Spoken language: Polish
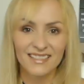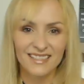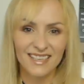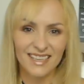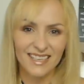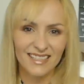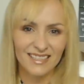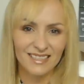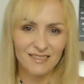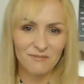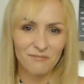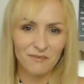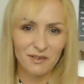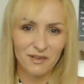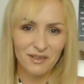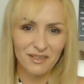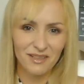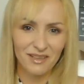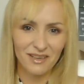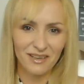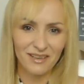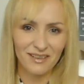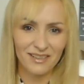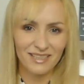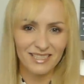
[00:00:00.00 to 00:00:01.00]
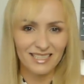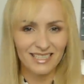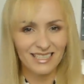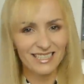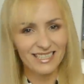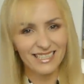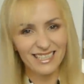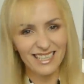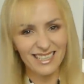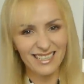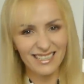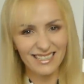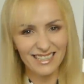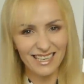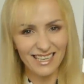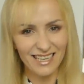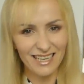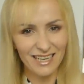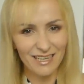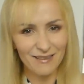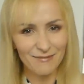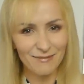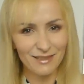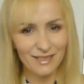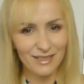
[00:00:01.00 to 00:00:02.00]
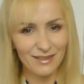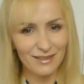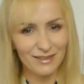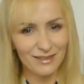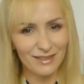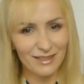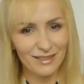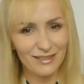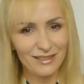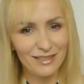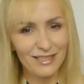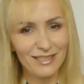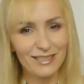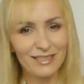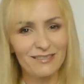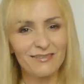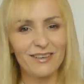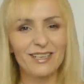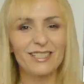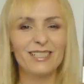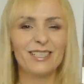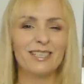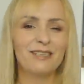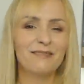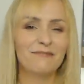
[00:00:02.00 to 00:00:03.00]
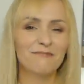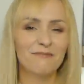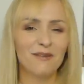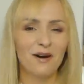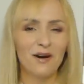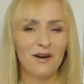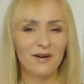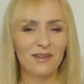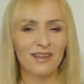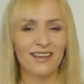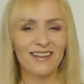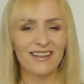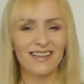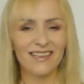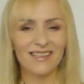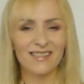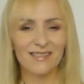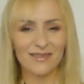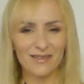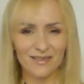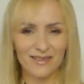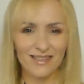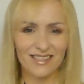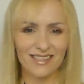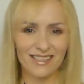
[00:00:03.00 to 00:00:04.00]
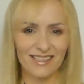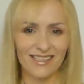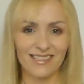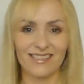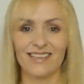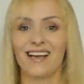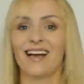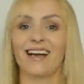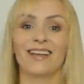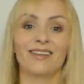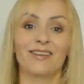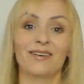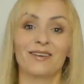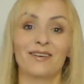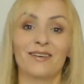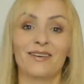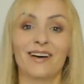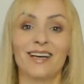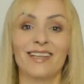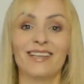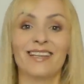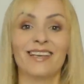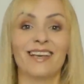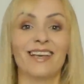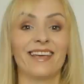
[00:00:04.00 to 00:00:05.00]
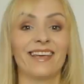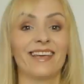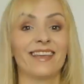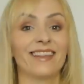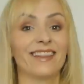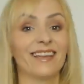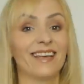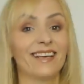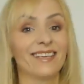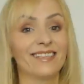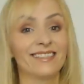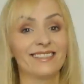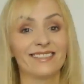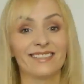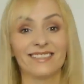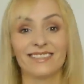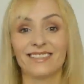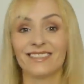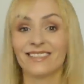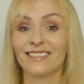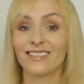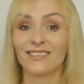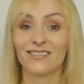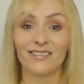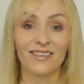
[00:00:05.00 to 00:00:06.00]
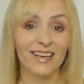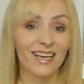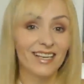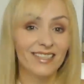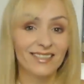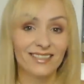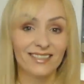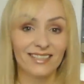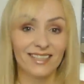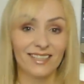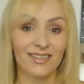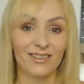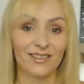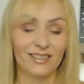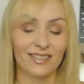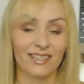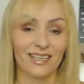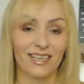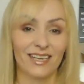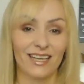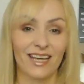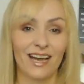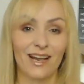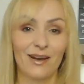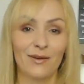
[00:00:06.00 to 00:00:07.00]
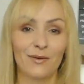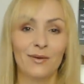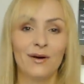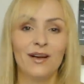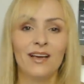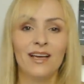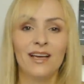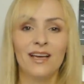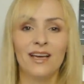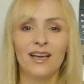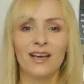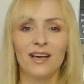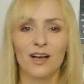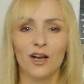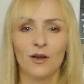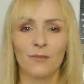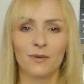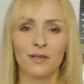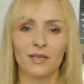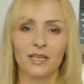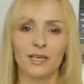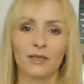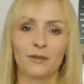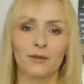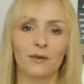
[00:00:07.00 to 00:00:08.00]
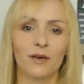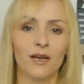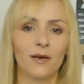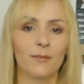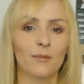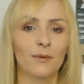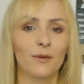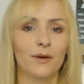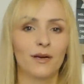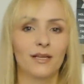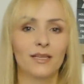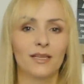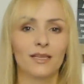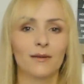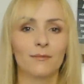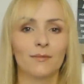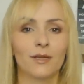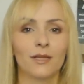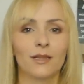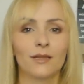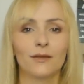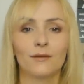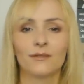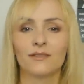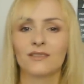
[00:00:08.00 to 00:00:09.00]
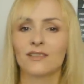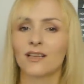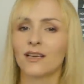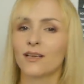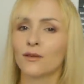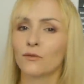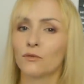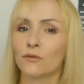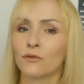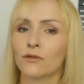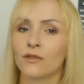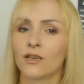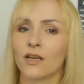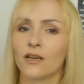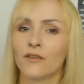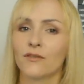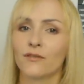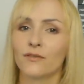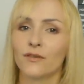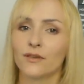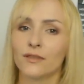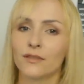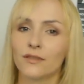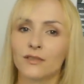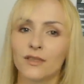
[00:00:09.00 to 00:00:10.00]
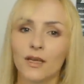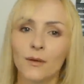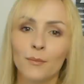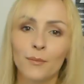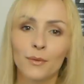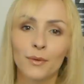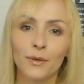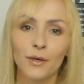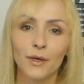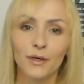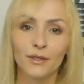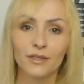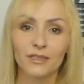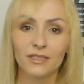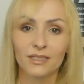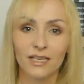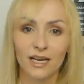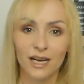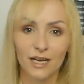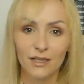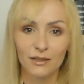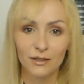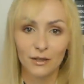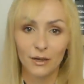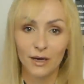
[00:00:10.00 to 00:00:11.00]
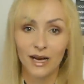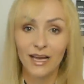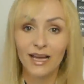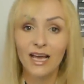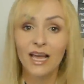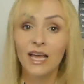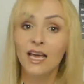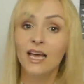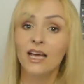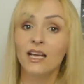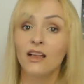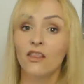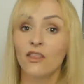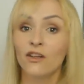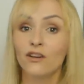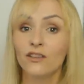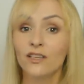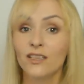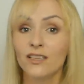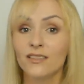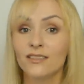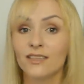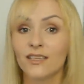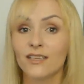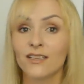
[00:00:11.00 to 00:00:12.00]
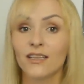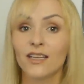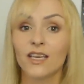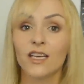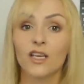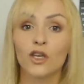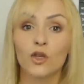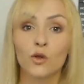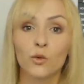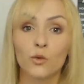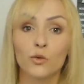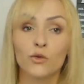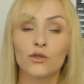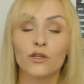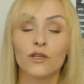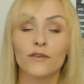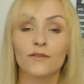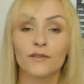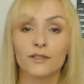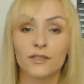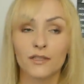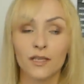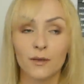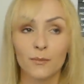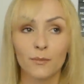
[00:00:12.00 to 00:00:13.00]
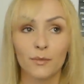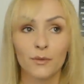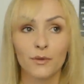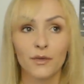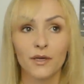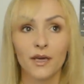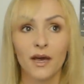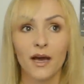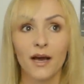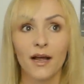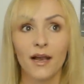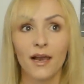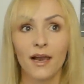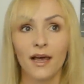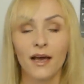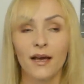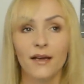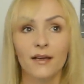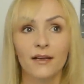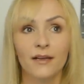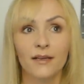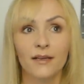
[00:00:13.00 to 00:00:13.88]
Cześć moi drodzy, dzisiaj serial mojego dzieciństwa, czyli Moda na sukces, a dokładnie jedna z gwiazd tego serialu, kobieta, która była tam jedną z najdłużej występujących aktorek, no niestety już nie występuje, ale